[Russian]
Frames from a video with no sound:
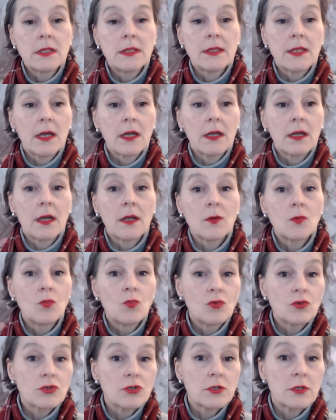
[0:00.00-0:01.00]
на как
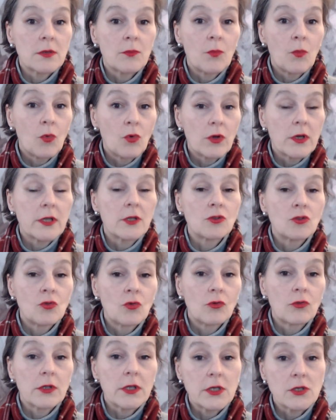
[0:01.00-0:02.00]
можно более
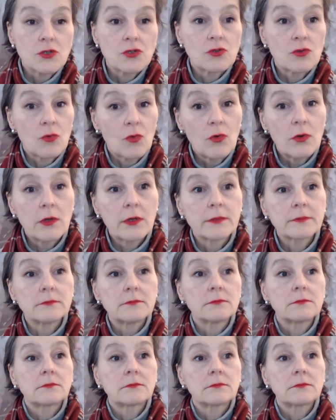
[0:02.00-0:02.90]
долгий срок –